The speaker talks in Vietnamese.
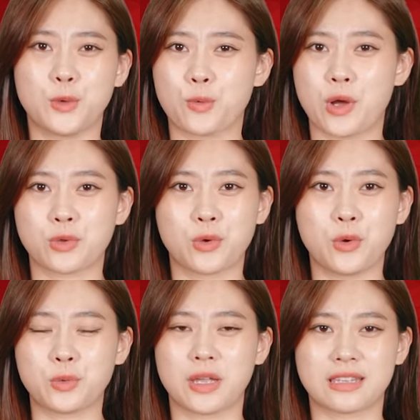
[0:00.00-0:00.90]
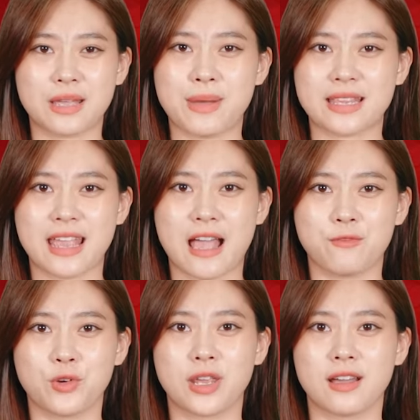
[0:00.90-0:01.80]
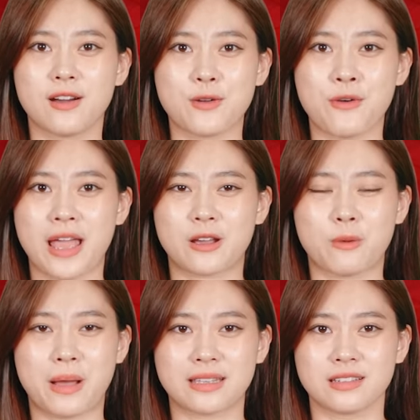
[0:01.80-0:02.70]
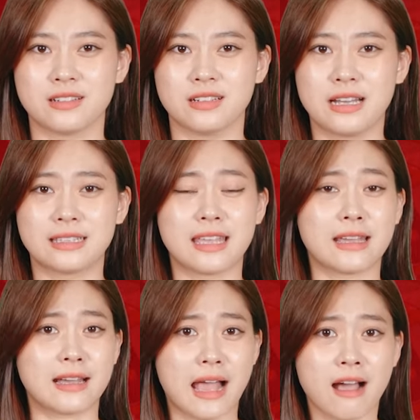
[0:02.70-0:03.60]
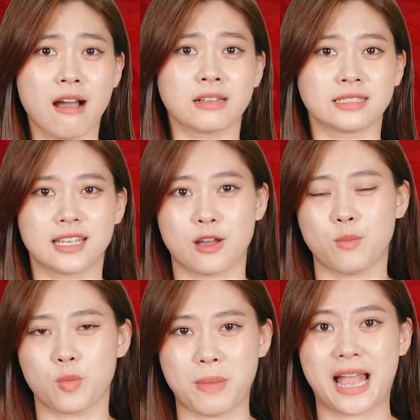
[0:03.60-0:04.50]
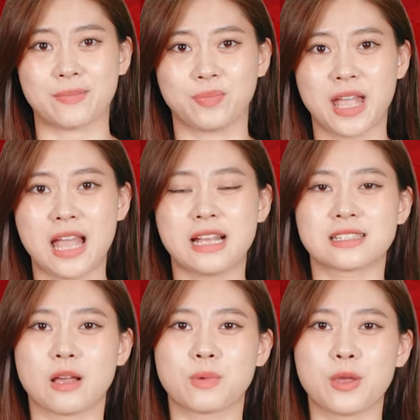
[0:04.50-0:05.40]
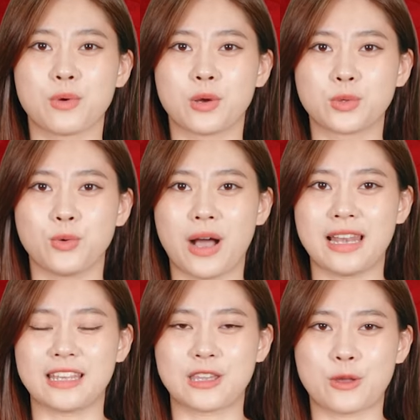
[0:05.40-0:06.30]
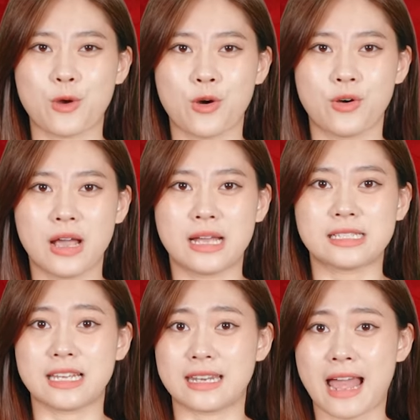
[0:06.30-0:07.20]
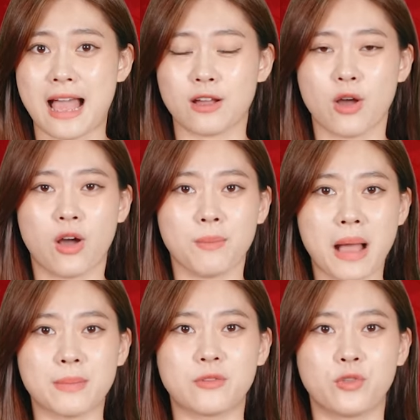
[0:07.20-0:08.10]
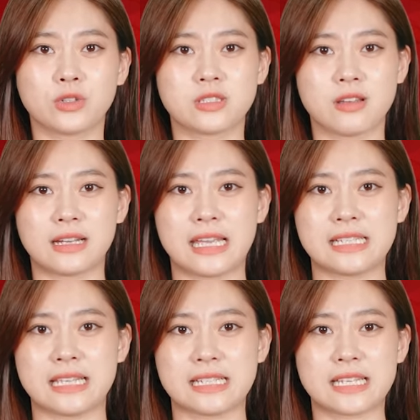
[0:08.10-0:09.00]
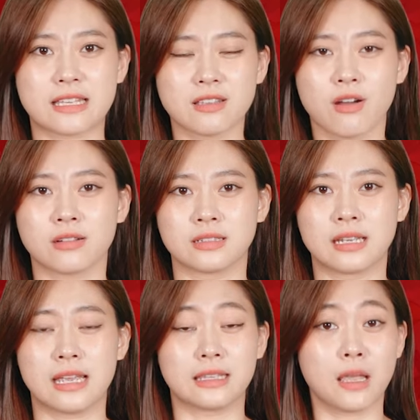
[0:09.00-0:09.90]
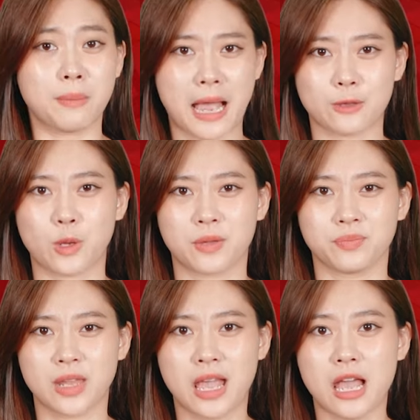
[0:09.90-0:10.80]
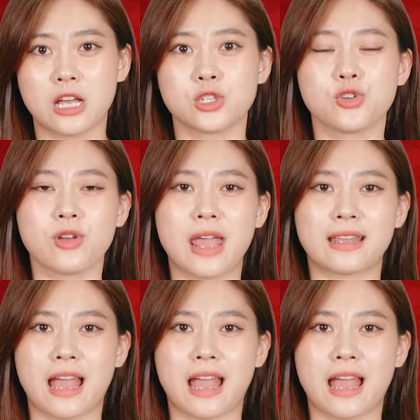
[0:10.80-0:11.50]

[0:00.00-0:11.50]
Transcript: thủ quân của đội tuyển Tây Ban Nha vô địch Euro 2024 thì khá hơn khi có một bàn. Song cựu cầu thủ Atletico chỉ đá có 30 phút trước khi dính chấn thương, nghỉ tiếp 2 tuần. Julian